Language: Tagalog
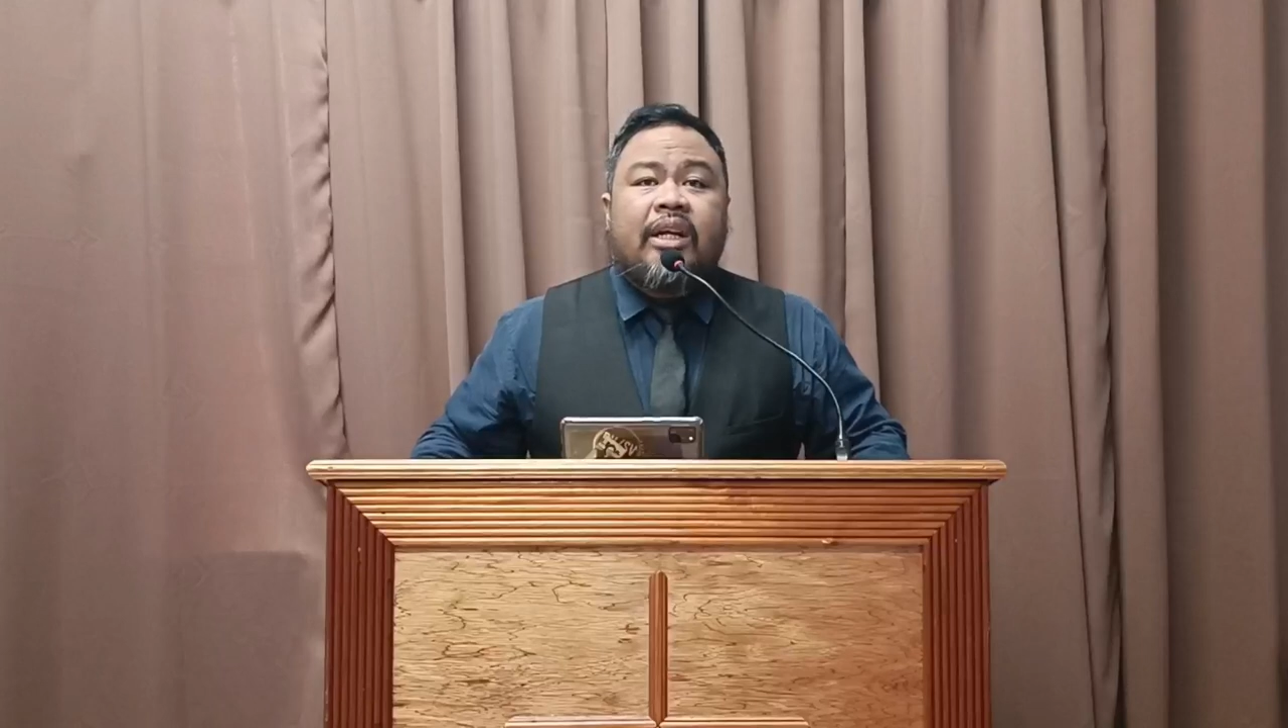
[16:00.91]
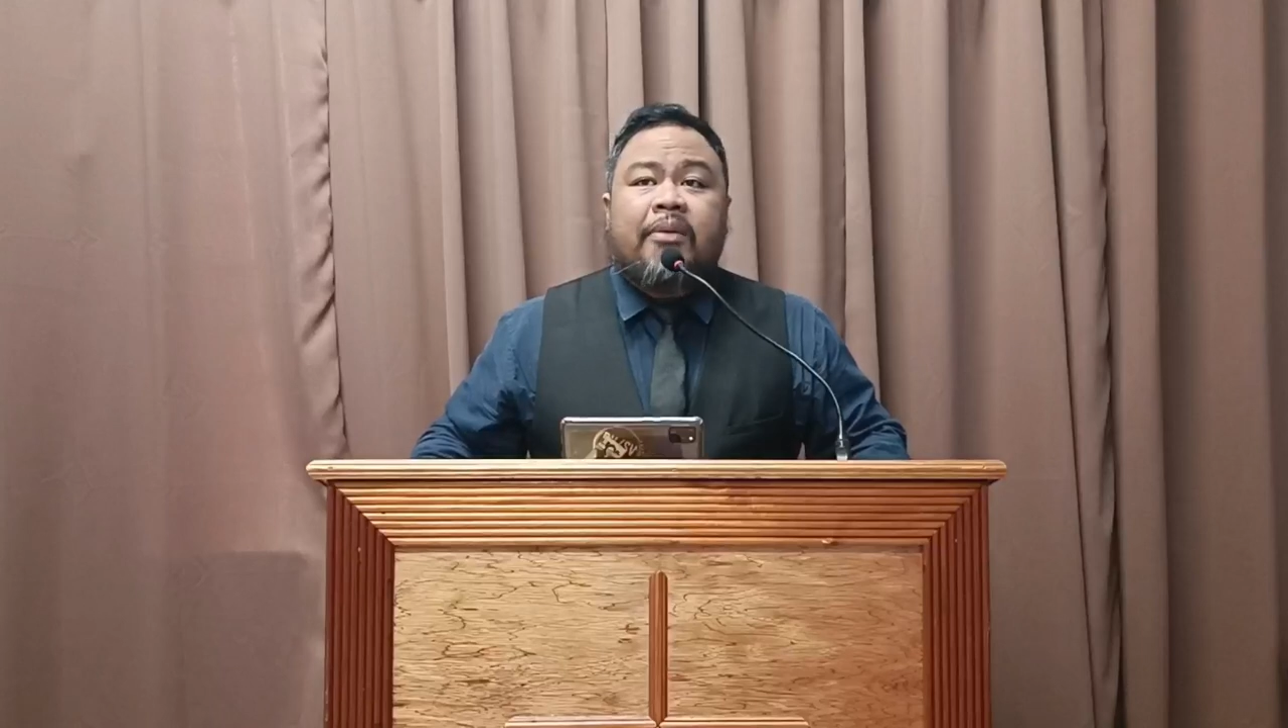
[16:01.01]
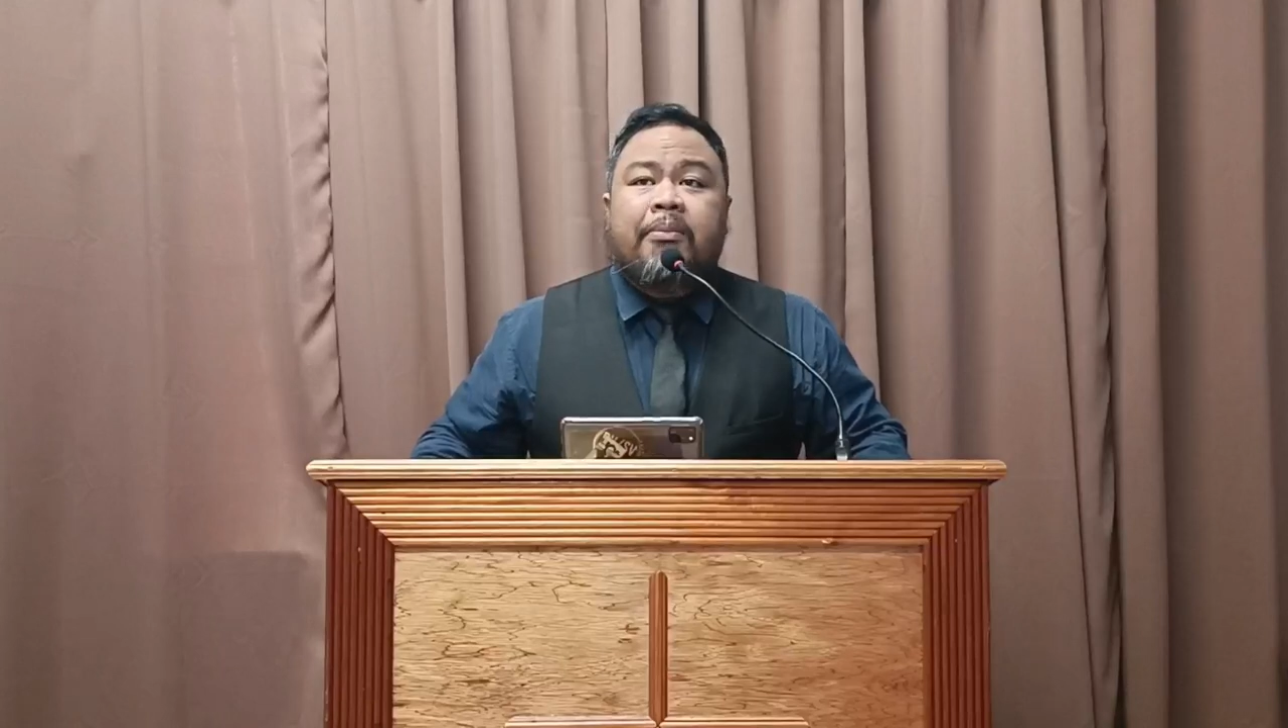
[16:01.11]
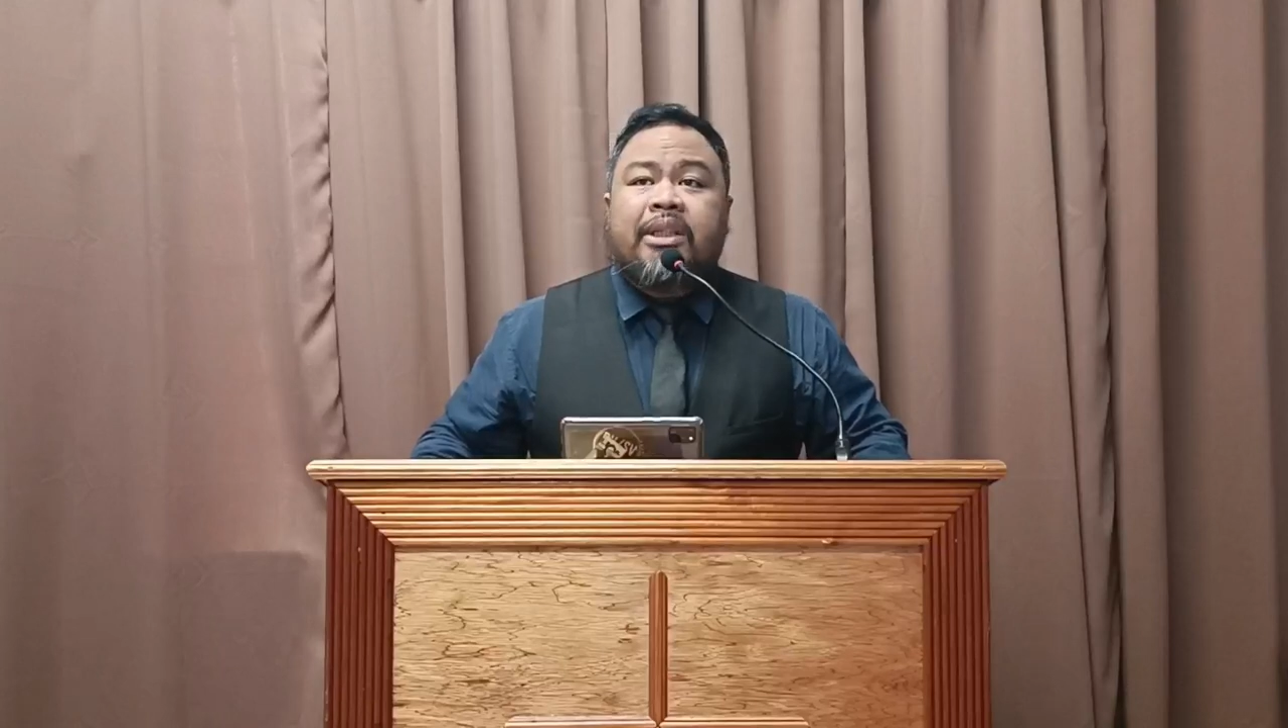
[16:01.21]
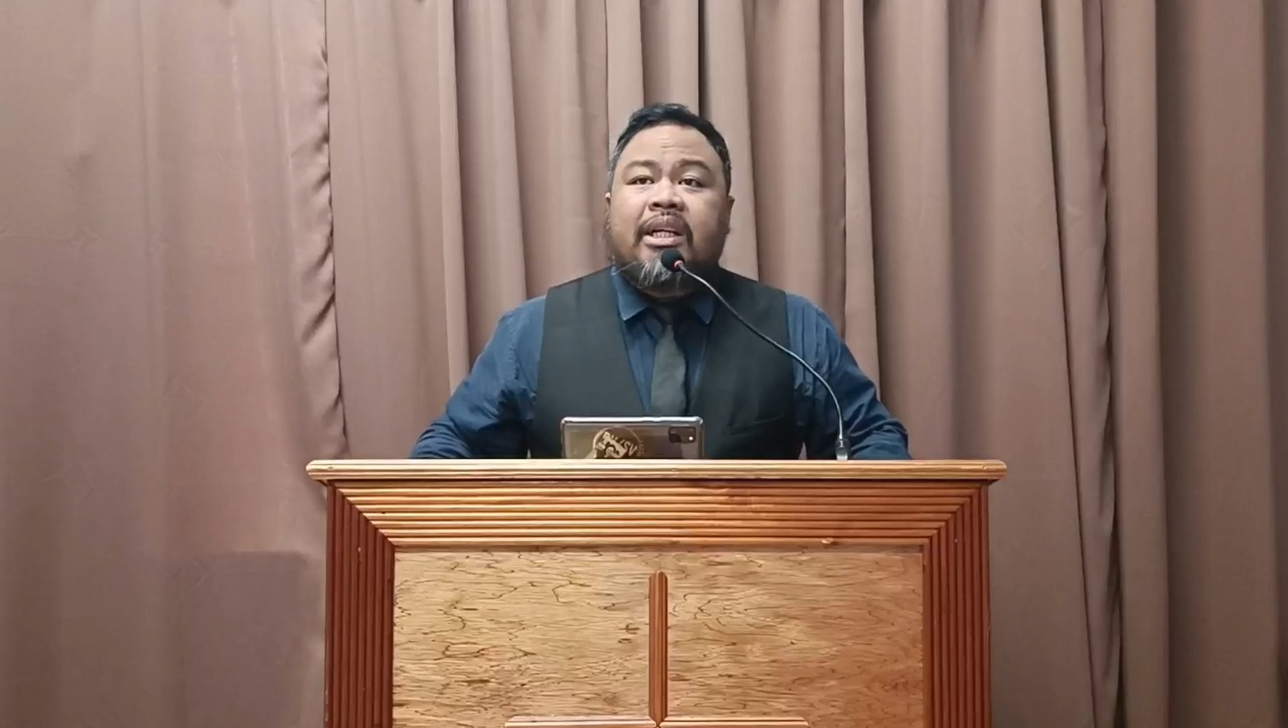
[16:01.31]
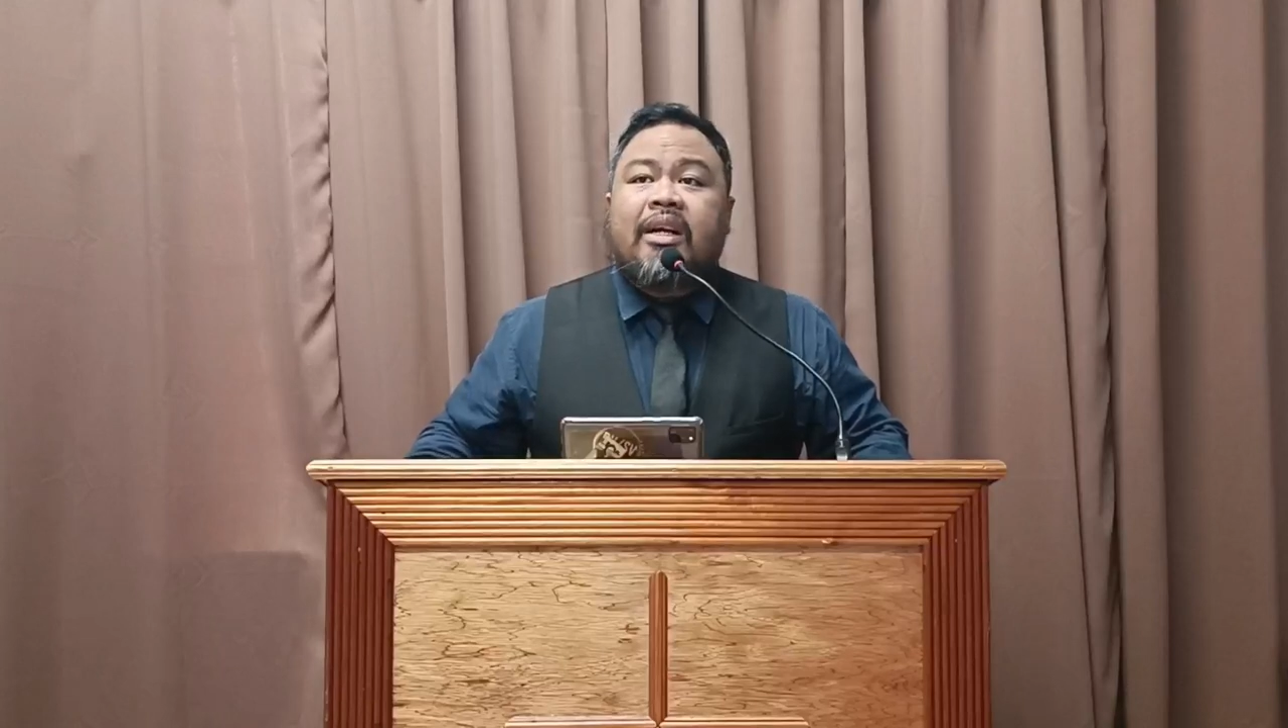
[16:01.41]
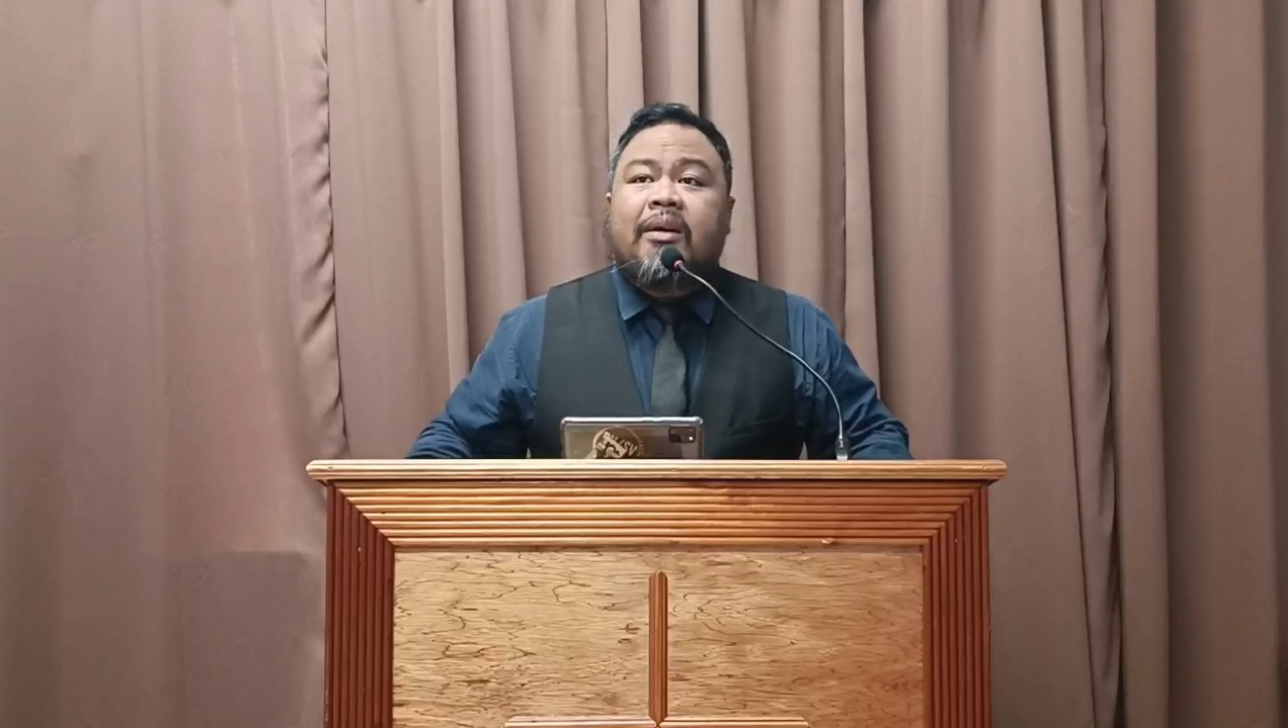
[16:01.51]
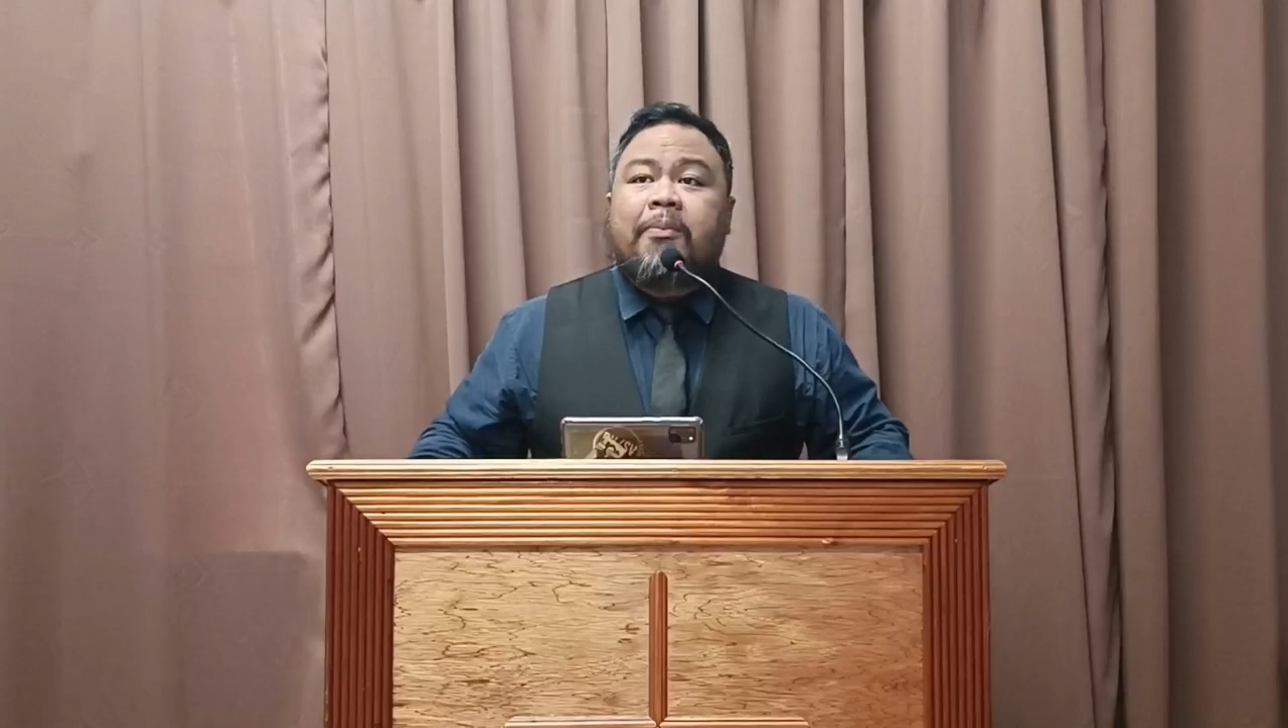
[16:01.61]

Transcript: ang Pasko?